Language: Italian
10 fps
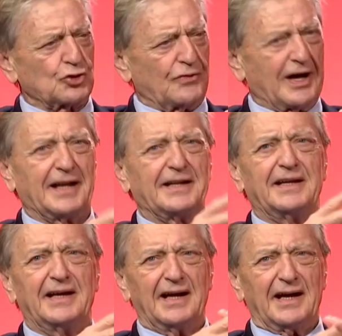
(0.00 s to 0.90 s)
Giovanni,
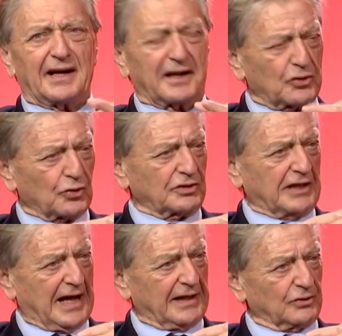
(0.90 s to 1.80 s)

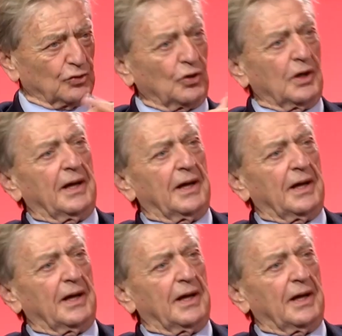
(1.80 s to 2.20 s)
ricordando